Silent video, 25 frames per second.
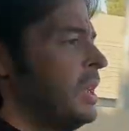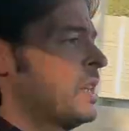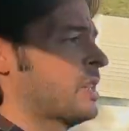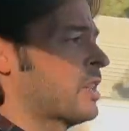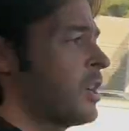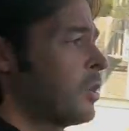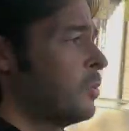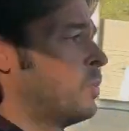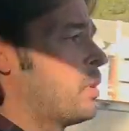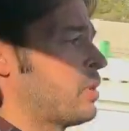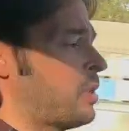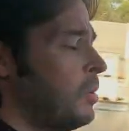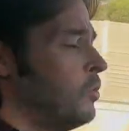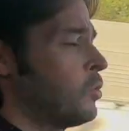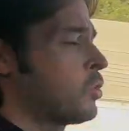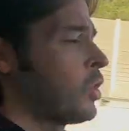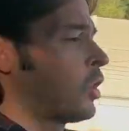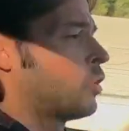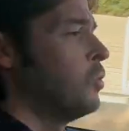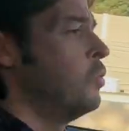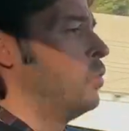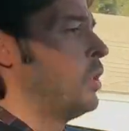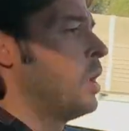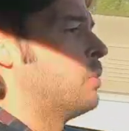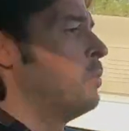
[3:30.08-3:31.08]
Y es que como
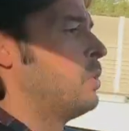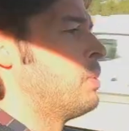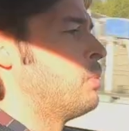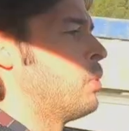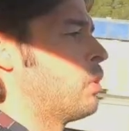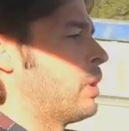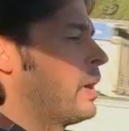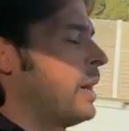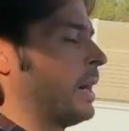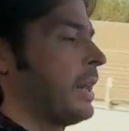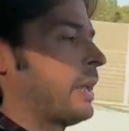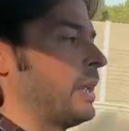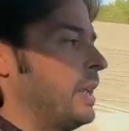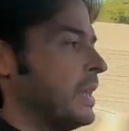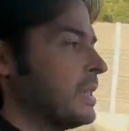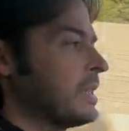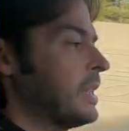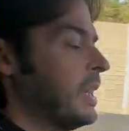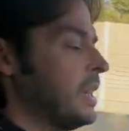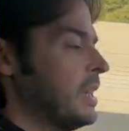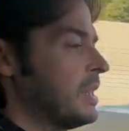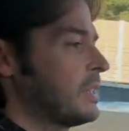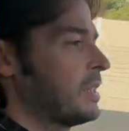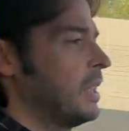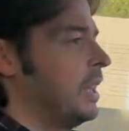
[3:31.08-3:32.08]
decimos acumula muy poca
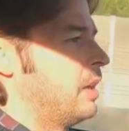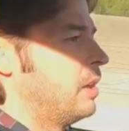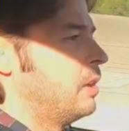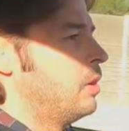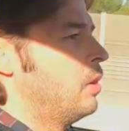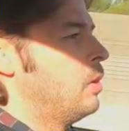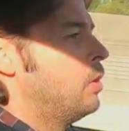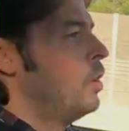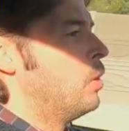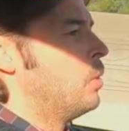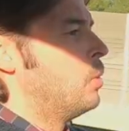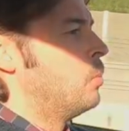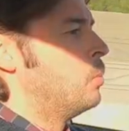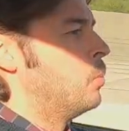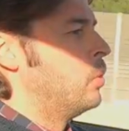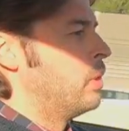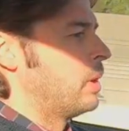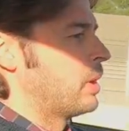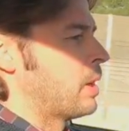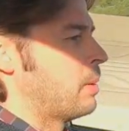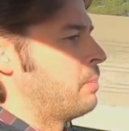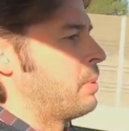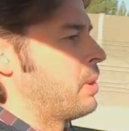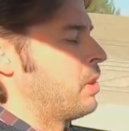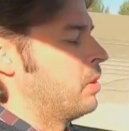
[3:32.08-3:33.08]
energía, y se gasta
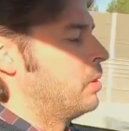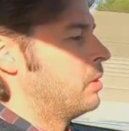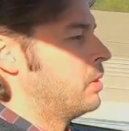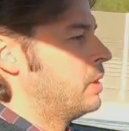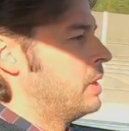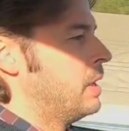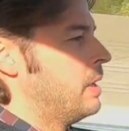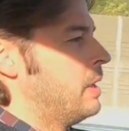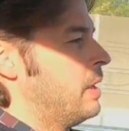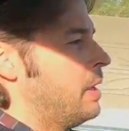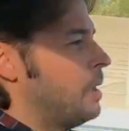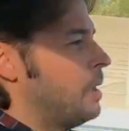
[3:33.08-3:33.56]
muy rápido.